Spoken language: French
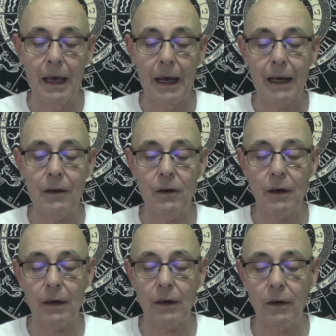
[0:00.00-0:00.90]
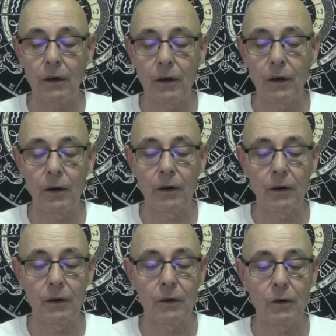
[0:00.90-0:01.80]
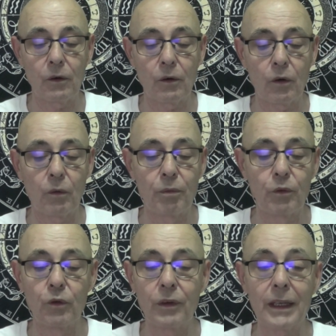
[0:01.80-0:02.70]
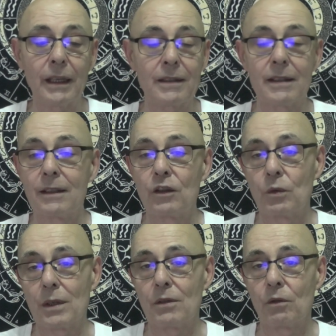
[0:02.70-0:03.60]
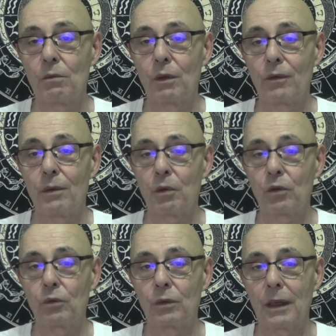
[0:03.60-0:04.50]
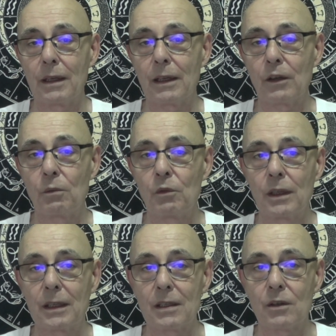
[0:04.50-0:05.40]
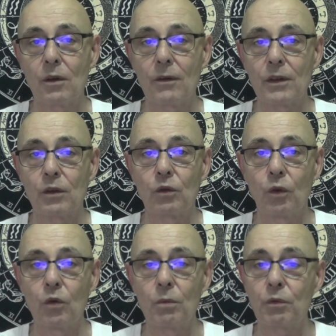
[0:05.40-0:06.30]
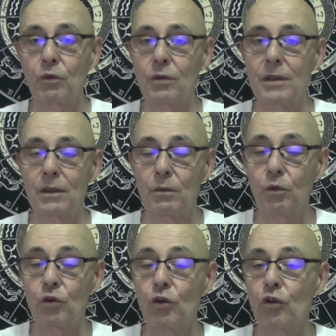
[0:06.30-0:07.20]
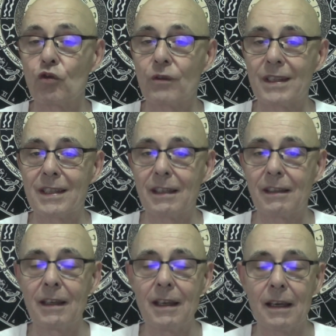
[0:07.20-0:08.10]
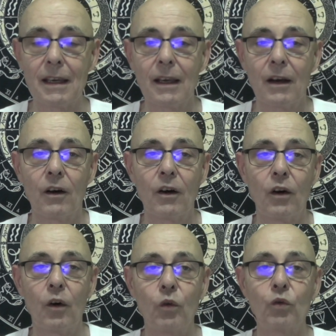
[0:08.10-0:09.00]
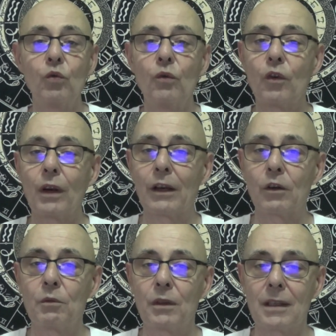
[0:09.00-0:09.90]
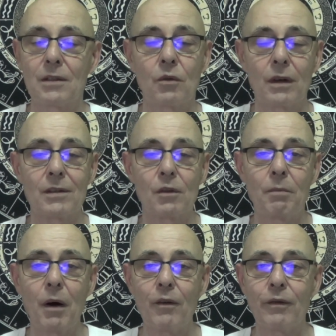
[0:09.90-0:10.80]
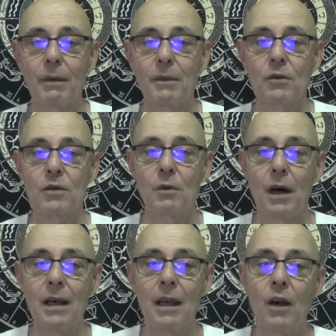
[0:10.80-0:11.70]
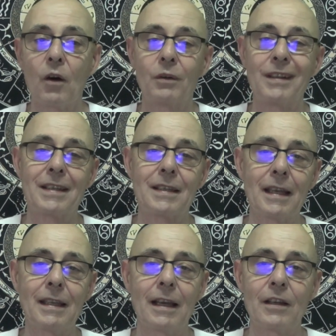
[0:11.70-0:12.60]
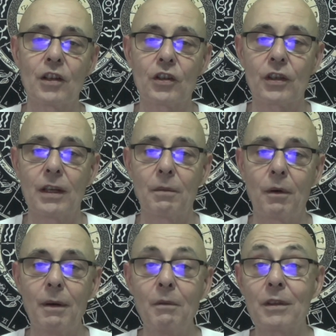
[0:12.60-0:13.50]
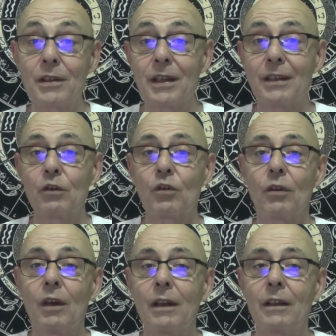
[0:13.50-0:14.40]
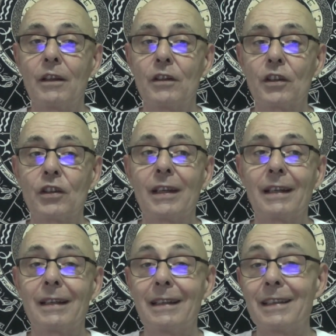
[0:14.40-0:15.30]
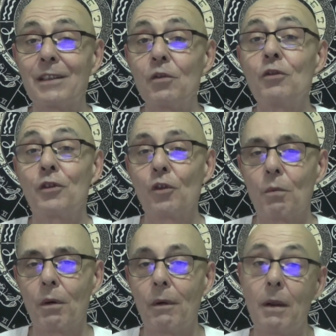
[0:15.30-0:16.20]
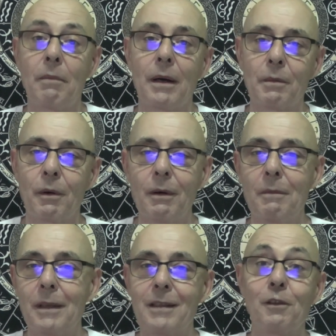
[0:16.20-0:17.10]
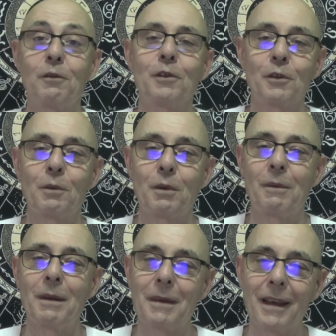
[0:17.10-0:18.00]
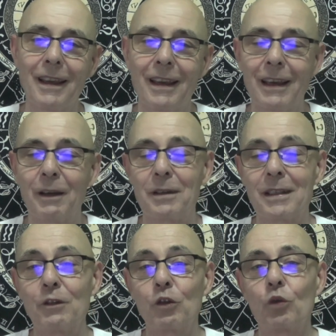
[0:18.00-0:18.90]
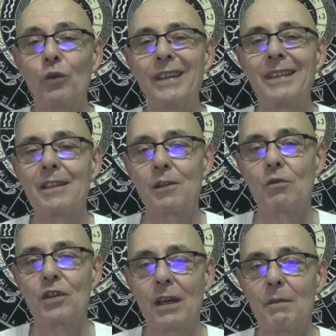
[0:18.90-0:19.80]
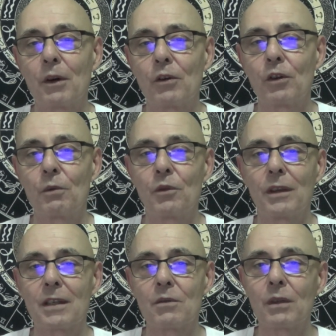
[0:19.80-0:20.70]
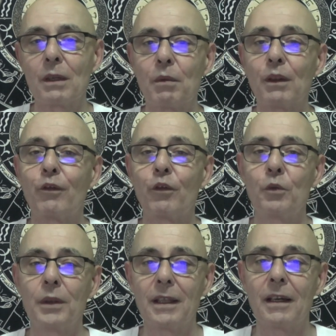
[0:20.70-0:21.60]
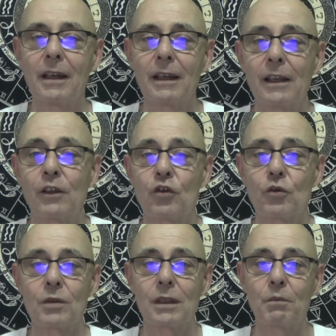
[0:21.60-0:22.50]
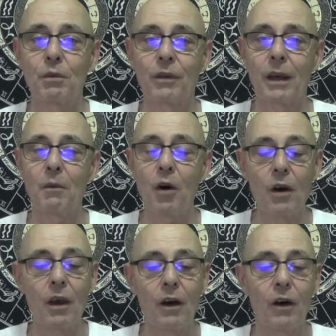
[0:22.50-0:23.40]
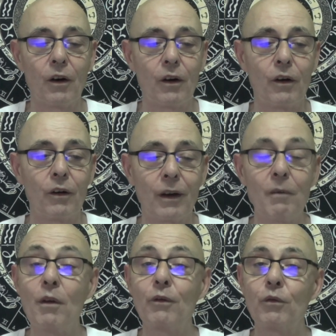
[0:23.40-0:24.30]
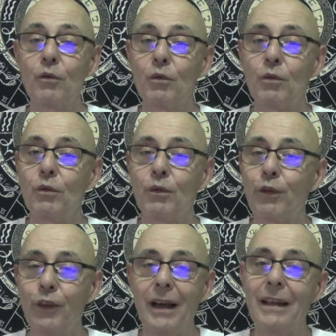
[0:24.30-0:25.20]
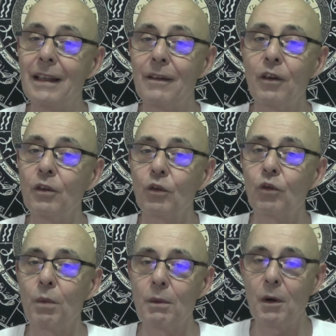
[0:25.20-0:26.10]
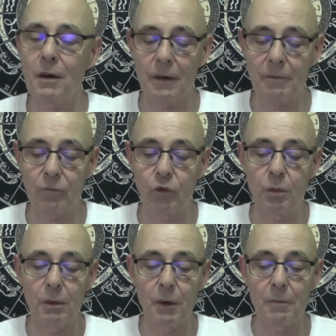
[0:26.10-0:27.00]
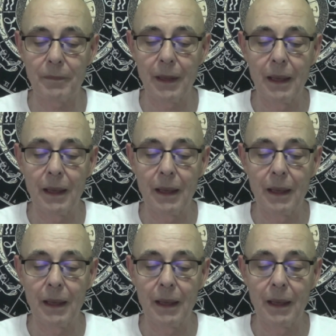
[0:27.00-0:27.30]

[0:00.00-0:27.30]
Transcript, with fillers: Alors, euh, on peut ouvrir ces situations une bonne fois pour toutes. Hein. la communication avec ce taureau, pour tous, ceux que je viens de citer, euh, on ouvre la communication, on ne reste pas enfermé en soi, on essaie d'aller chercher les problèmes, on essaie d'aller chercher les, solutions aux problèmes, pas les problèmes, les solutions aux problèmes, et on essaie de trouver des soutiens par une communication qui peut être fluide, quelque chose qui peut vraiment, euh, vraiment vous, faire aller de l'avant, tout bonnement, hein, tout bonnement.